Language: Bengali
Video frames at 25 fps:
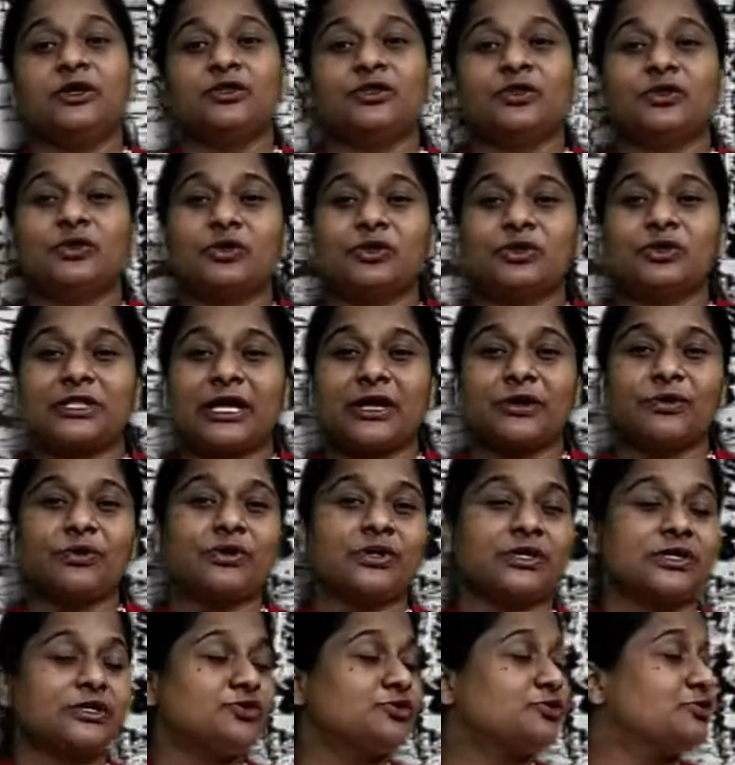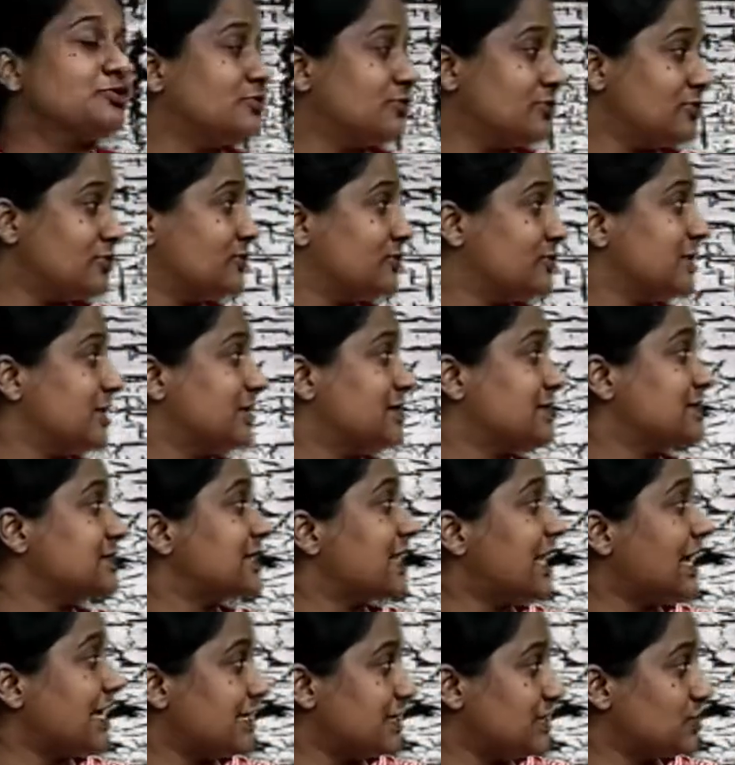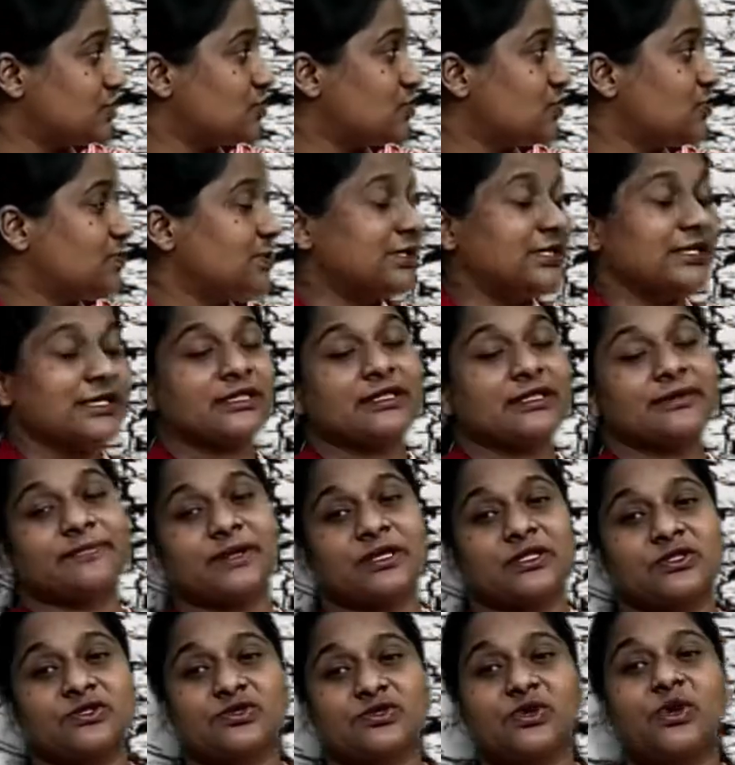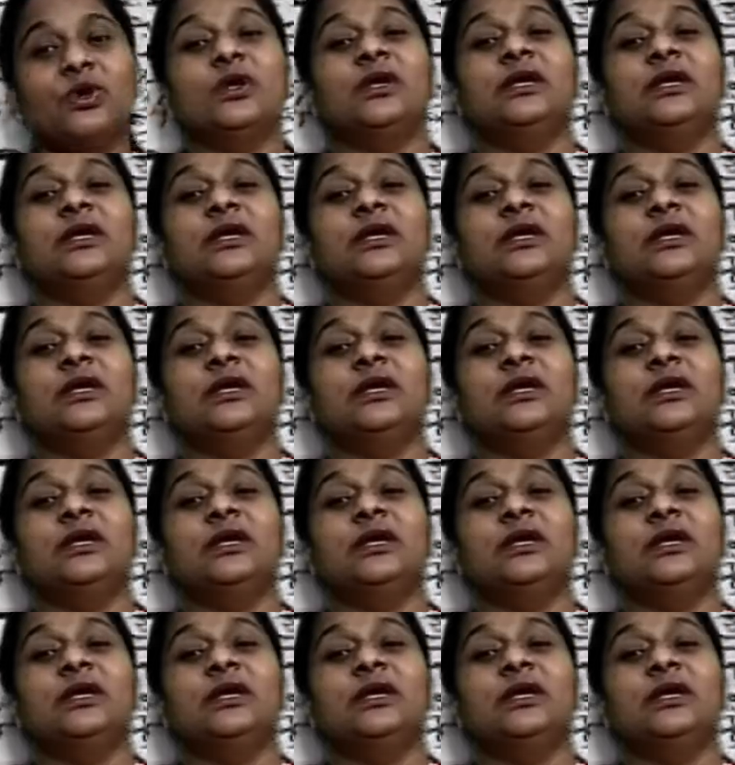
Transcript: তো দেখো কি সুন্দর স্লাইডে ছবি দেখতে পাচ্ছ